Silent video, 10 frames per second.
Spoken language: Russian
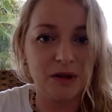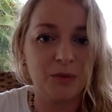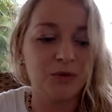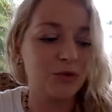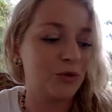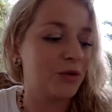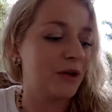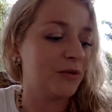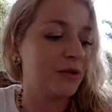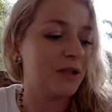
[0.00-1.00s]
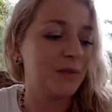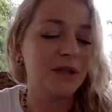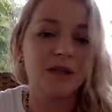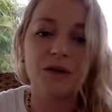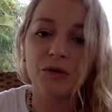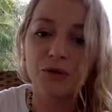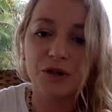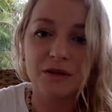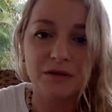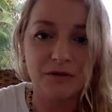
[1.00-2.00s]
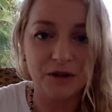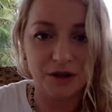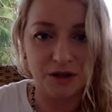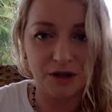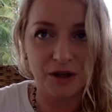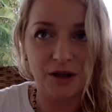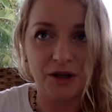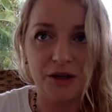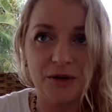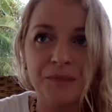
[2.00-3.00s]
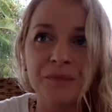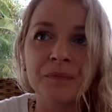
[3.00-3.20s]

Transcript: И плюс, кроме того, эти специи, они очень свежие, и